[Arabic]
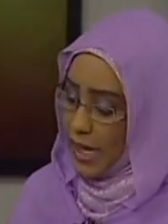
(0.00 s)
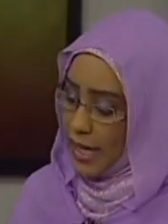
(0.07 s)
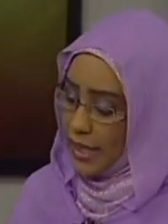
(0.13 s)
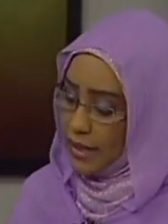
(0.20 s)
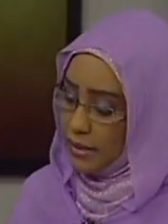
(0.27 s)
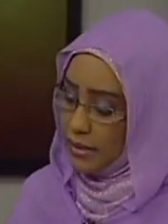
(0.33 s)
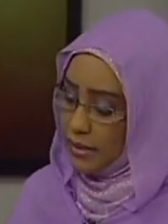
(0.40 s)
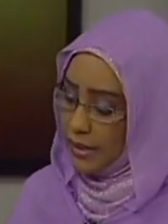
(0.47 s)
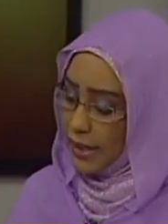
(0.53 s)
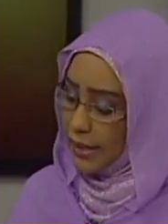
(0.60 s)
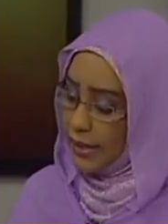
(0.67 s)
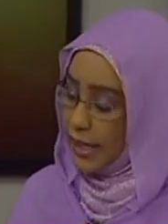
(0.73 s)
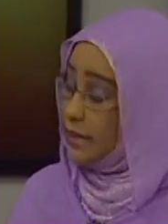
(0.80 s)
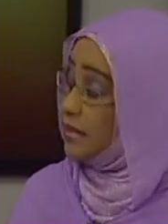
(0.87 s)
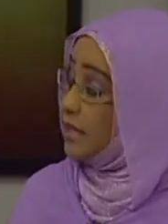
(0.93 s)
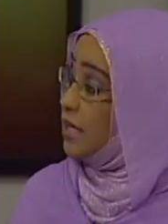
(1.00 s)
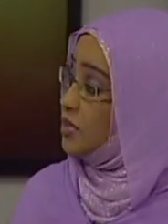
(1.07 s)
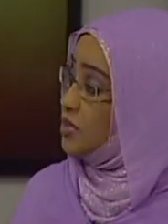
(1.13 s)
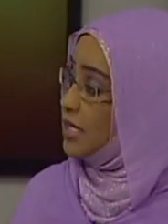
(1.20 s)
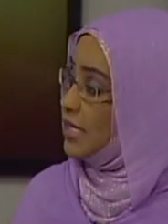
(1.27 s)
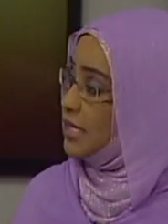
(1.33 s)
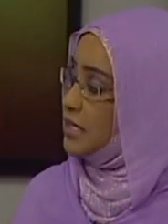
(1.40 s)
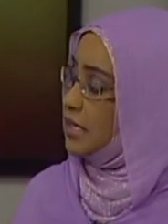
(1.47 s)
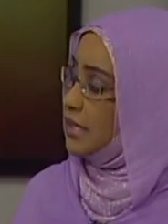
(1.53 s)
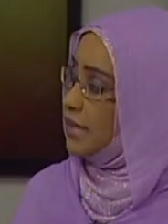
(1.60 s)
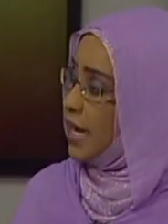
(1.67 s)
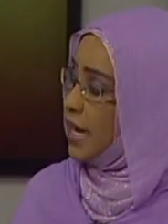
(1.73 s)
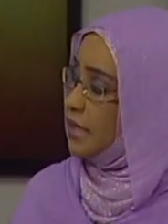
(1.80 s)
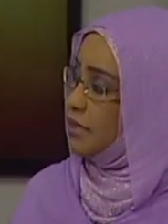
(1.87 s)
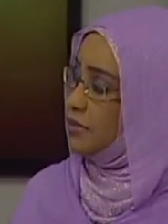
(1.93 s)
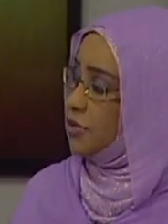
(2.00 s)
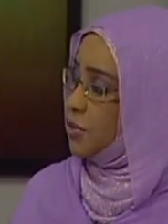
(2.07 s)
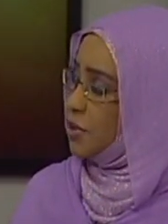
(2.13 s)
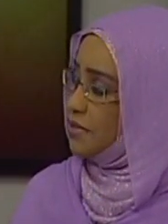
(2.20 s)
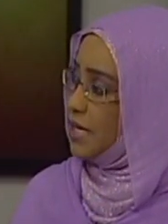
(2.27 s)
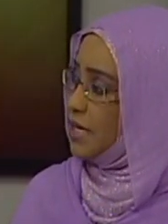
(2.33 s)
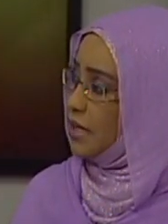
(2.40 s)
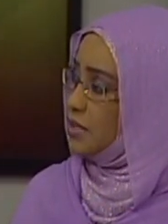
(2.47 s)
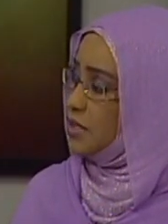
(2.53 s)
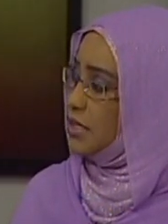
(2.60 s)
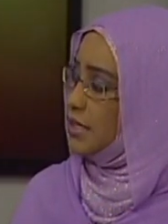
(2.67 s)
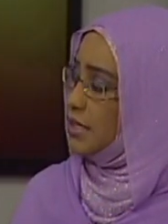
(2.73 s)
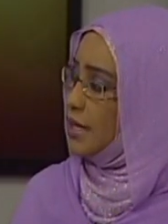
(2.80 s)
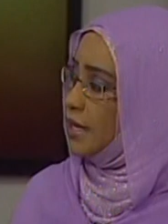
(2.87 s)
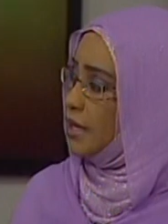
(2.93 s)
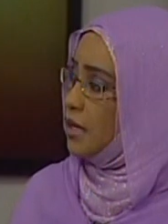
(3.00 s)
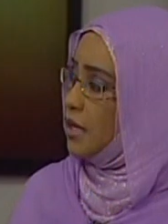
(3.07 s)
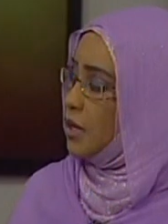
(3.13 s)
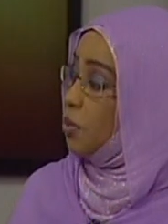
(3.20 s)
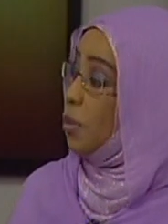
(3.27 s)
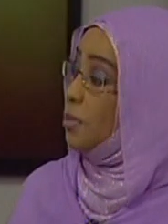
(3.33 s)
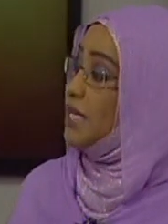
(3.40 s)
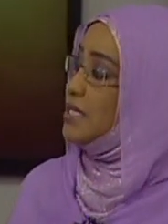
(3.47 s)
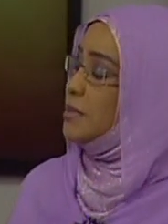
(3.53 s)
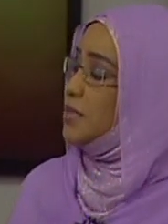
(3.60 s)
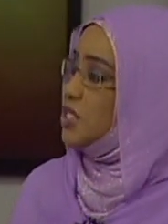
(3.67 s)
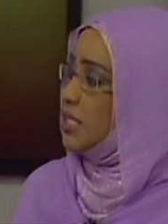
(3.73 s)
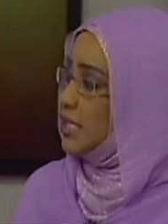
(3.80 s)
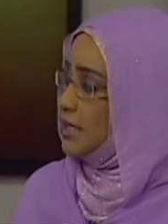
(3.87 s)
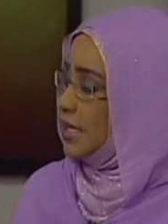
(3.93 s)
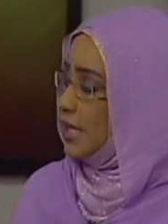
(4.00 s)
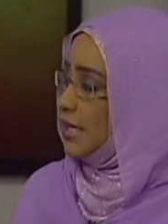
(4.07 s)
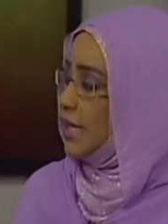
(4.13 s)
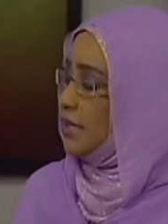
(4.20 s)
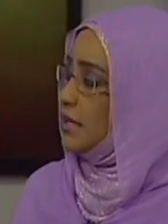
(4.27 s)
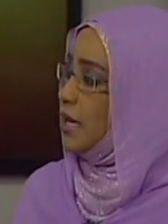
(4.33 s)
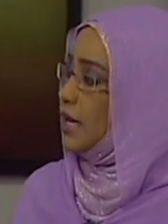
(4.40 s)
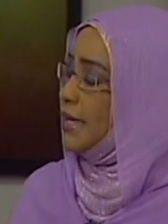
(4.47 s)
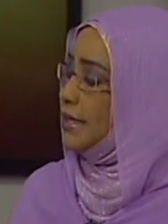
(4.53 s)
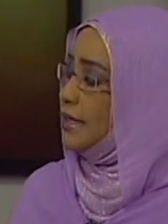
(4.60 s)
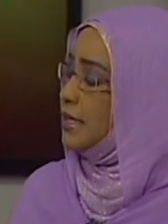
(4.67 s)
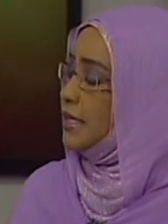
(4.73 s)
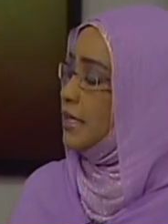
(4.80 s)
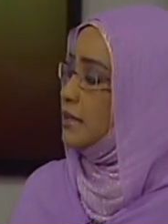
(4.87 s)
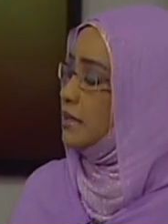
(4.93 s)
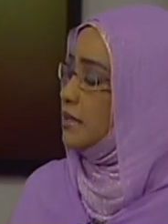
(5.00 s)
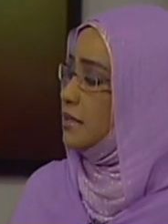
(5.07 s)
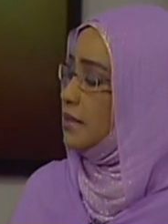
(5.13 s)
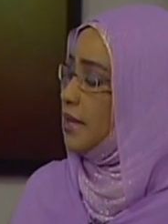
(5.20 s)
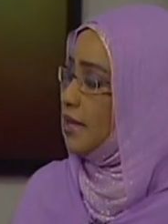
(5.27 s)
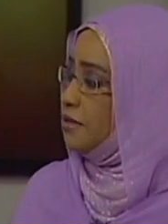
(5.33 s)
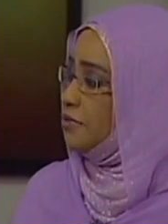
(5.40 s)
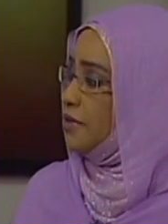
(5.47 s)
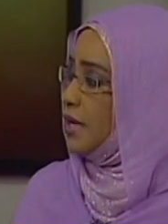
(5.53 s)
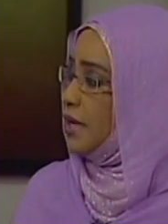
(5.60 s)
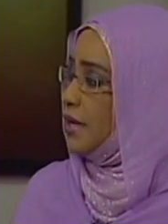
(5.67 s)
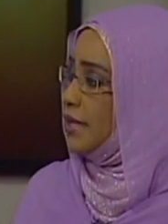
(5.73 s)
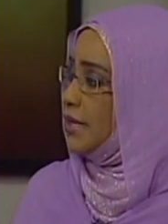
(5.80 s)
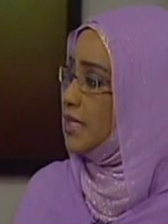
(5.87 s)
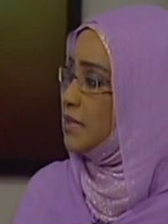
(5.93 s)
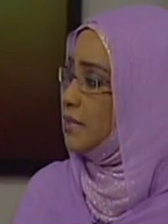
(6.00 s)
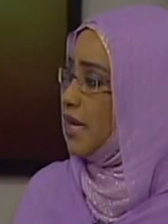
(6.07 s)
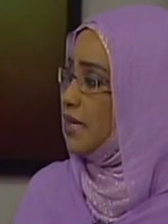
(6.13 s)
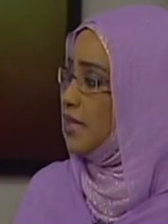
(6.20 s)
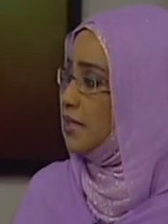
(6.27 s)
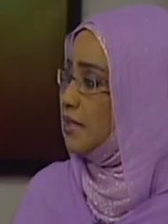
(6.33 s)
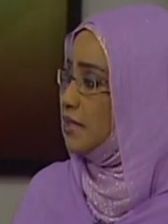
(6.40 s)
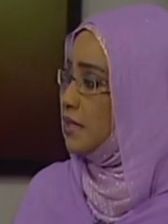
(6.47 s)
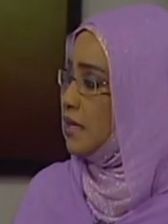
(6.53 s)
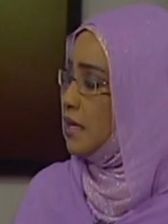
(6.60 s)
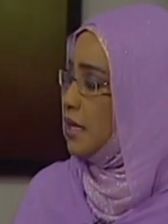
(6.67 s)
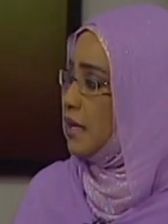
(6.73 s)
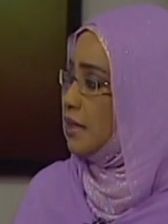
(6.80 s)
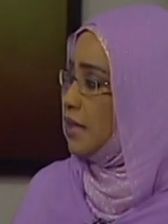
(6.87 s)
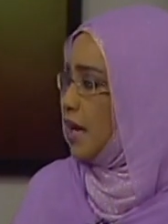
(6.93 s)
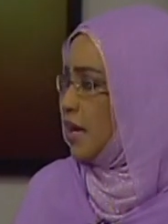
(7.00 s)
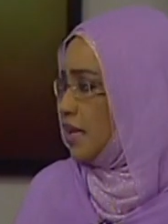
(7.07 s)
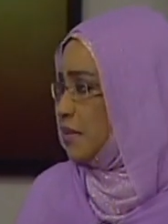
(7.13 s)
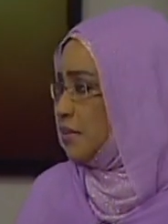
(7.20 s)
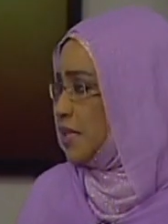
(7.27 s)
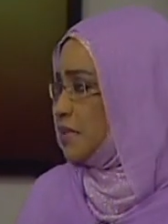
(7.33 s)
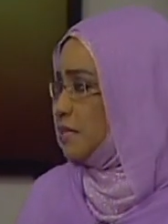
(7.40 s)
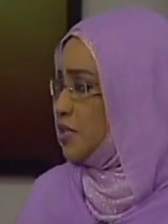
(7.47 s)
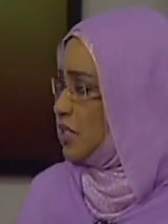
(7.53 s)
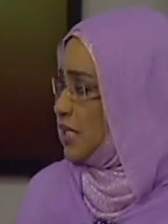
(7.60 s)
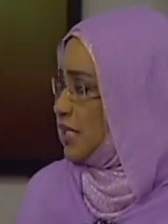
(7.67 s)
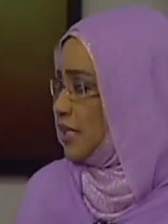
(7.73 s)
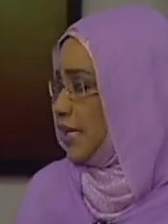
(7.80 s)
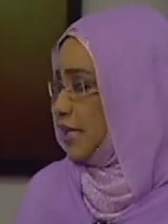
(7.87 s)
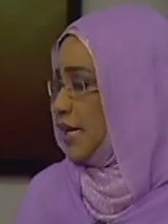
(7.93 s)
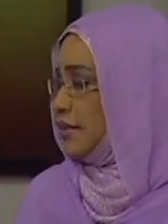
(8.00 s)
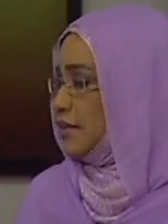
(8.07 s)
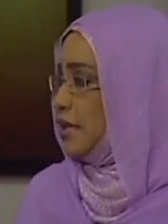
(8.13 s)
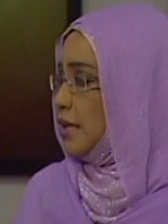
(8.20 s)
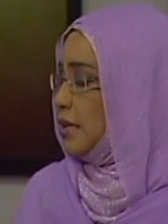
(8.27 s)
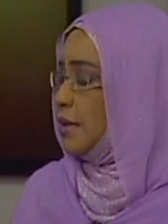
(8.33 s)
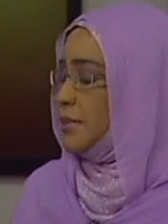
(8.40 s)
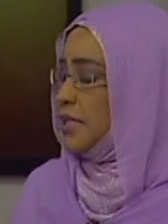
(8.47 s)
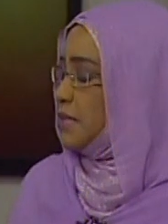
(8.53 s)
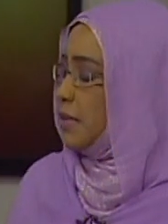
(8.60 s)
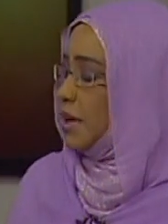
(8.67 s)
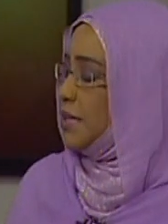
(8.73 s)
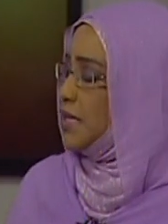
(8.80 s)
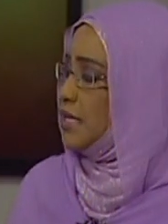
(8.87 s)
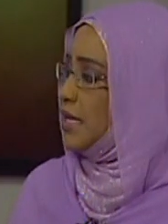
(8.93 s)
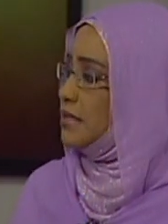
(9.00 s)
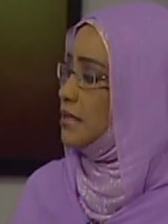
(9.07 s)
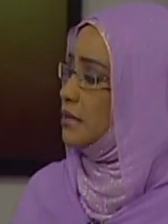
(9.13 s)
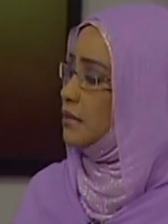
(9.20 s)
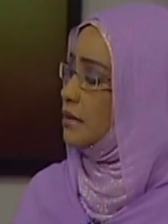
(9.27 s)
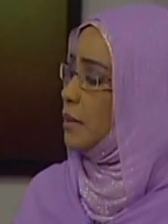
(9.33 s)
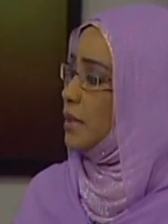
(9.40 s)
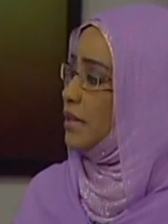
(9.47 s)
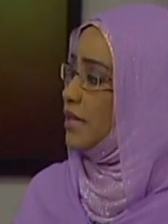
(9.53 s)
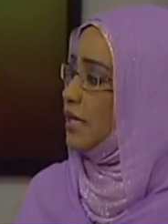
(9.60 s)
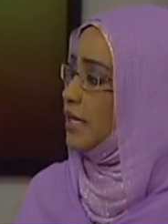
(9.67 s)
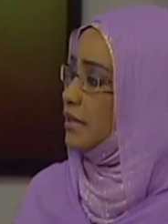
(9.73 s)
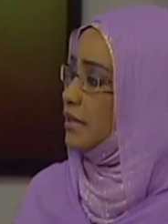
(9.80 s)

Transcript: ولكن يعني حتى هجليج دخلت في وثائق جديدة وباسم جديد يعني حتى هجليج التي نعرف آه أن اسمها هجليج دخلت باسم جديد يعني حتى لم يسمع به الناس آه قبل ذلك